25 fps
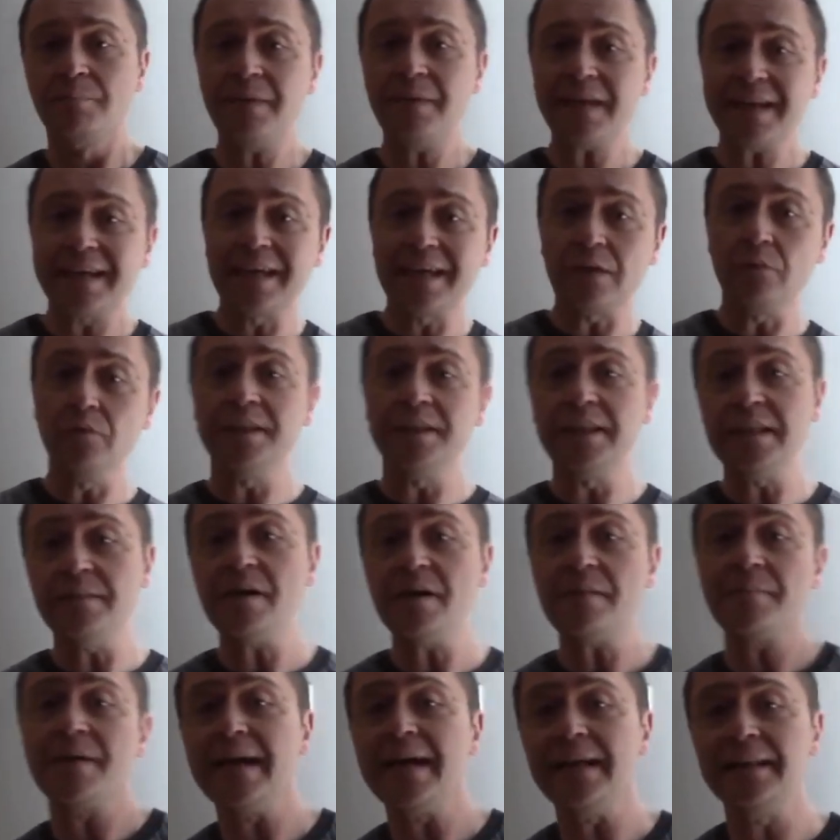perché
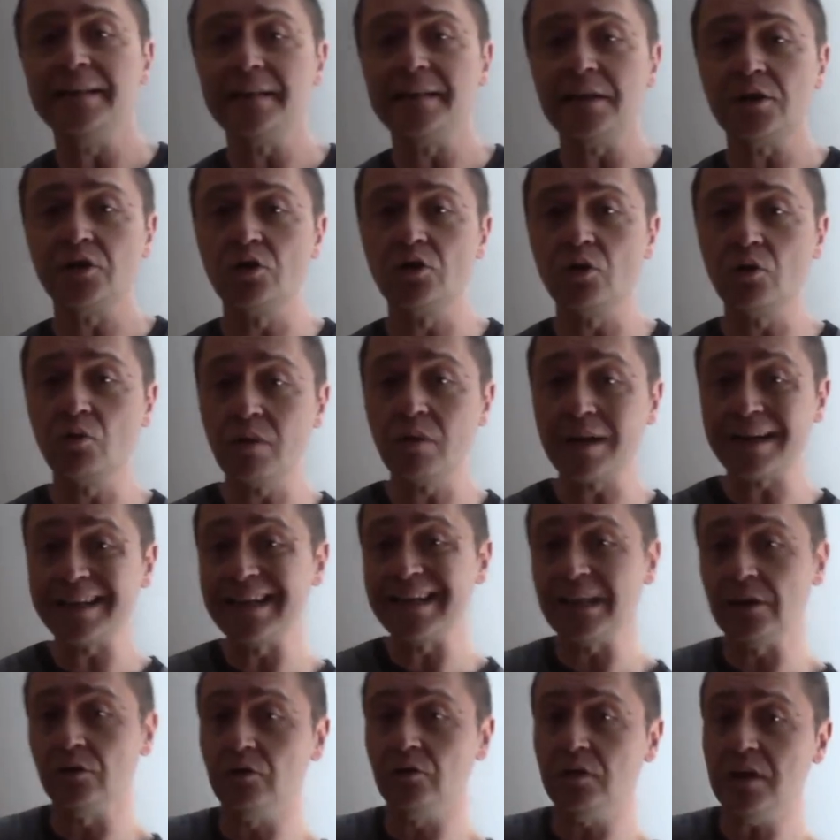ultimamente sto
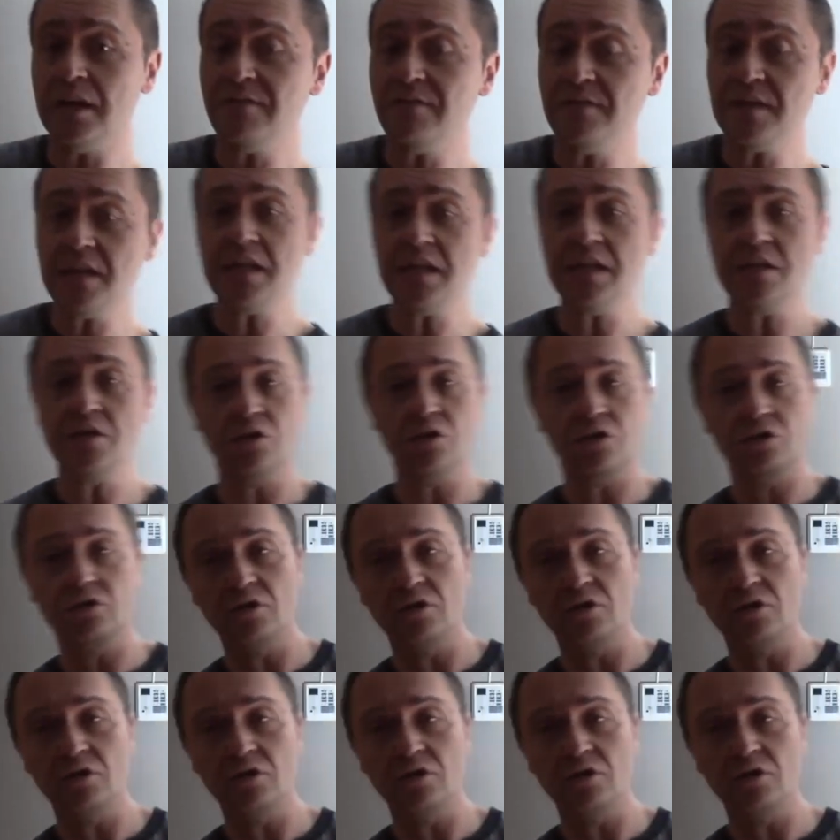guardando dei video,